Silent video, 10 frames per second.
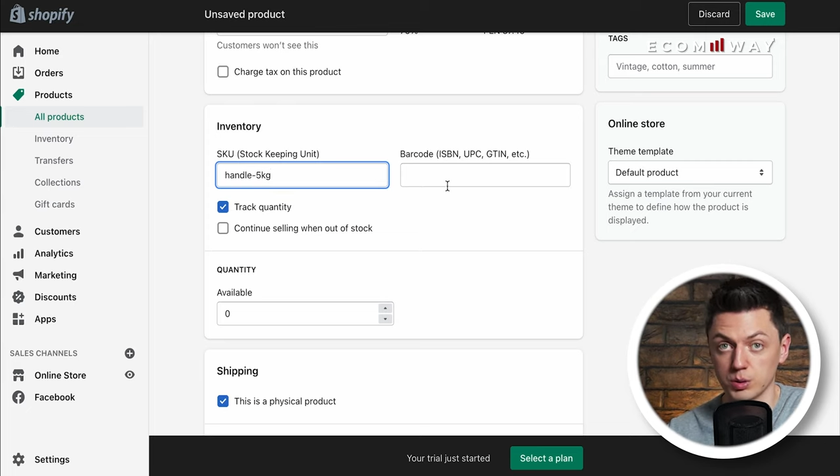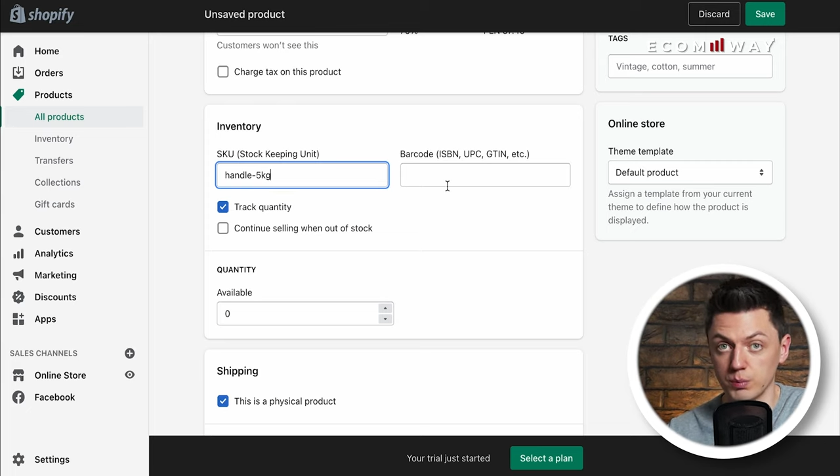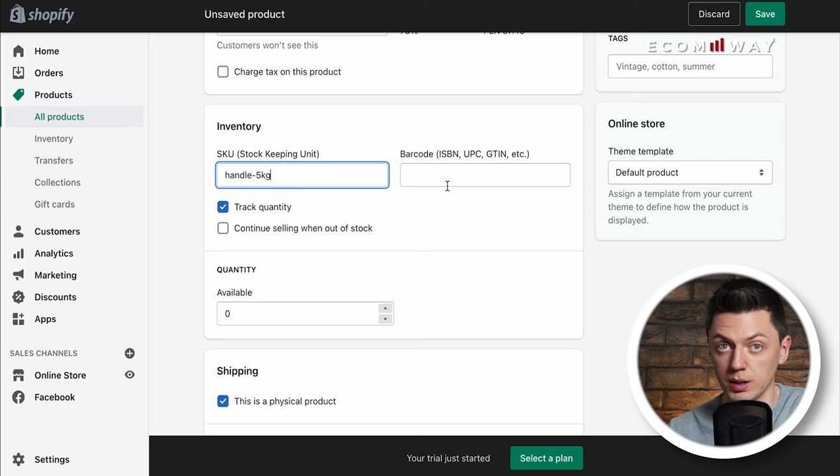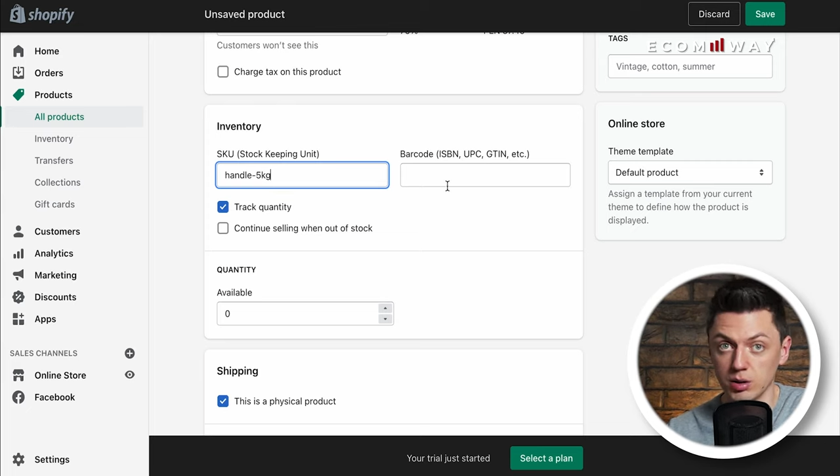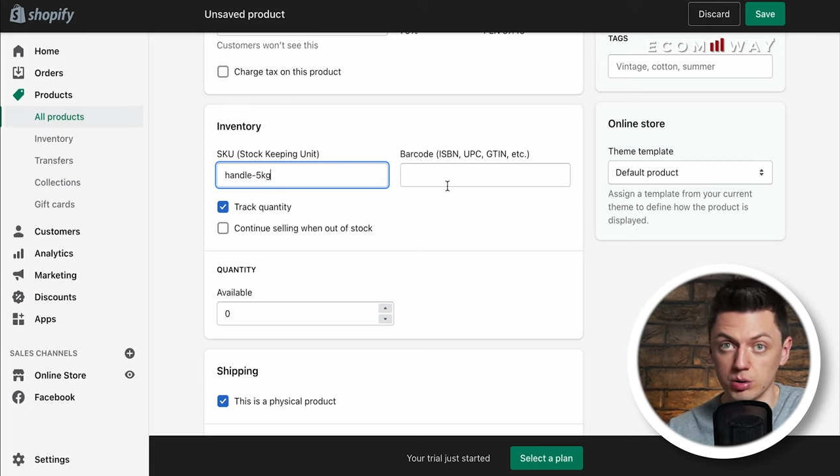
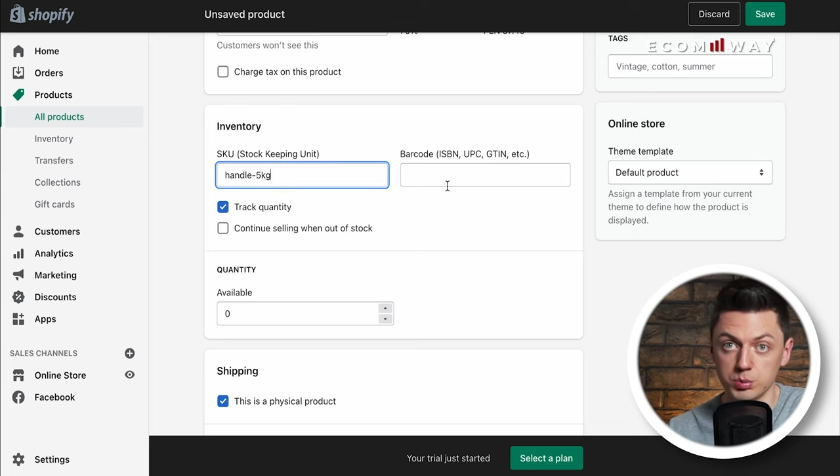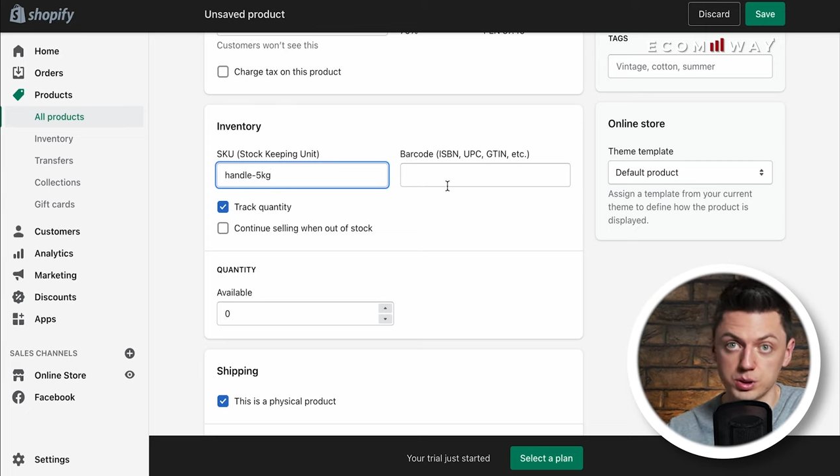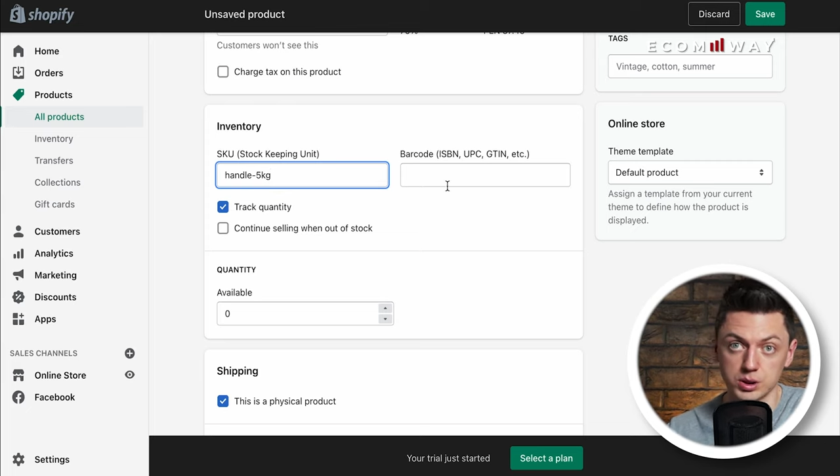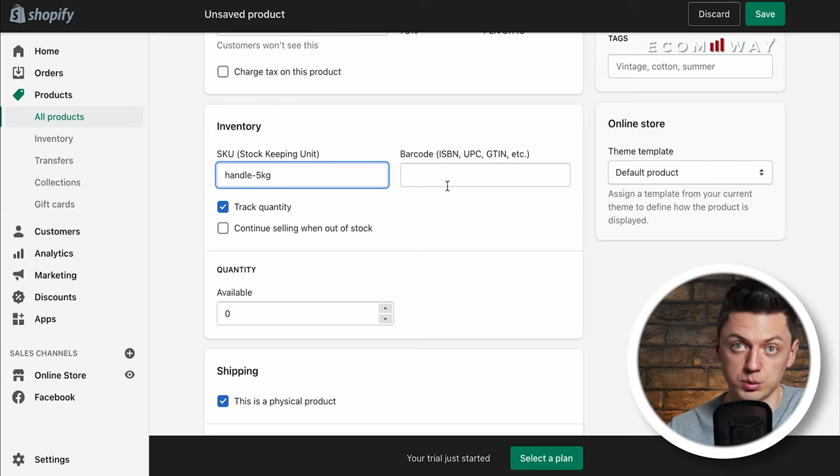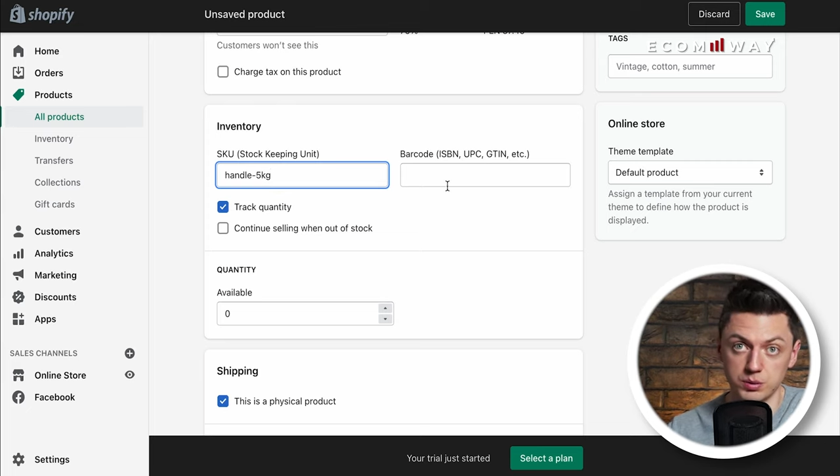Oberlo lub
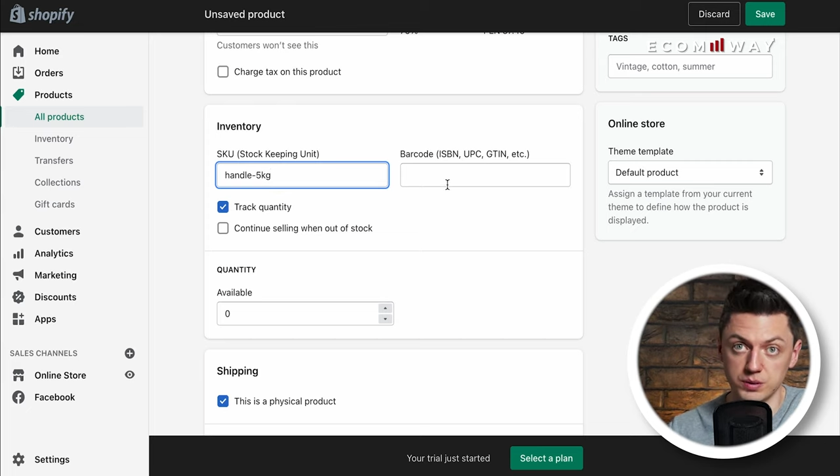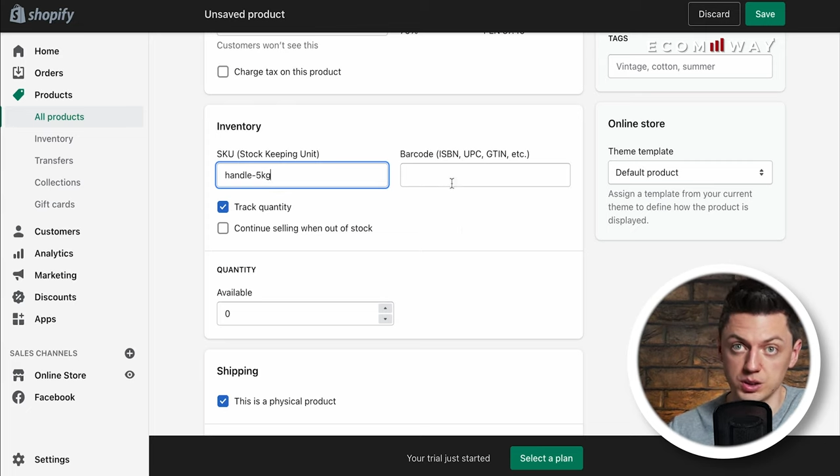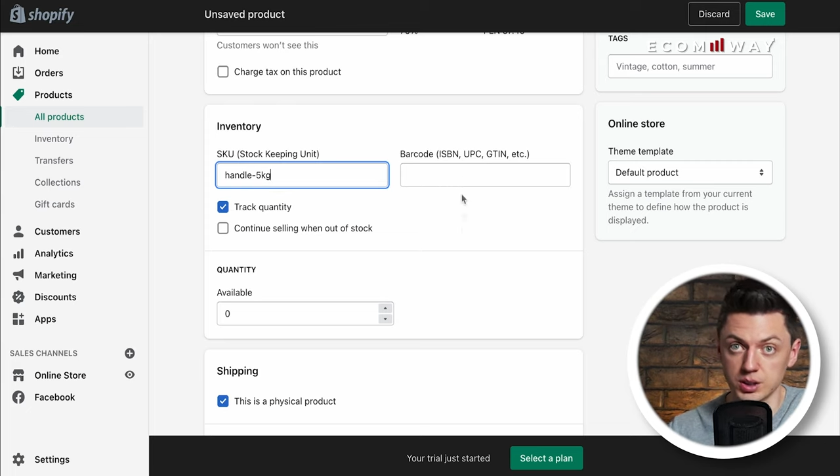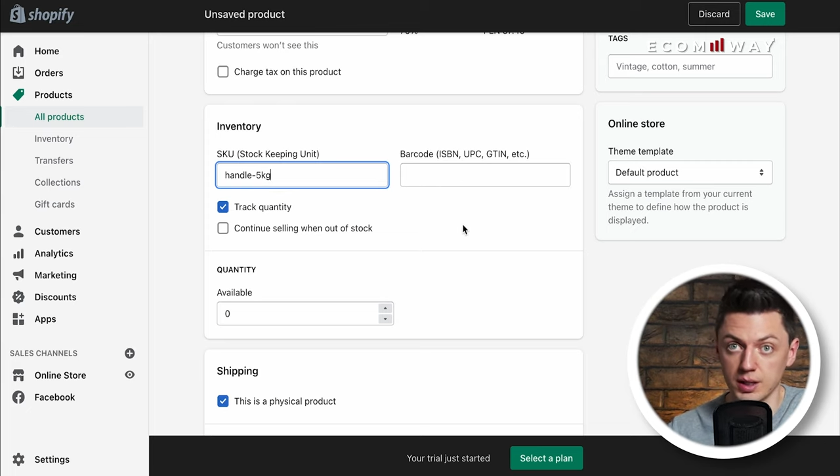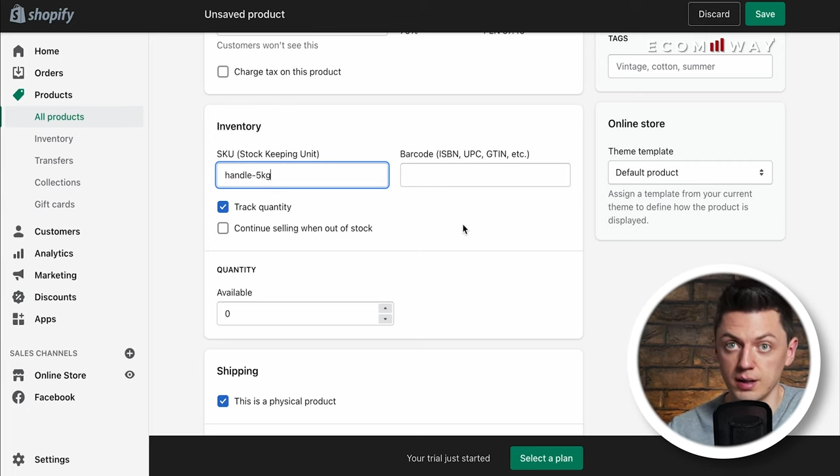przez jakąś
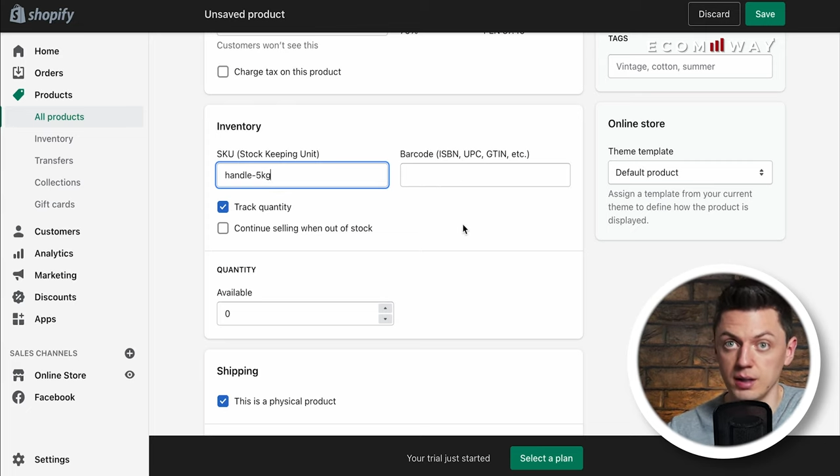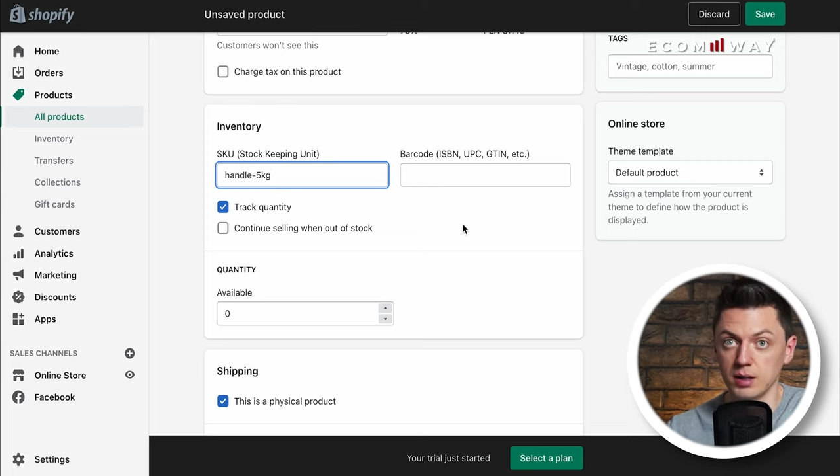wtyczkę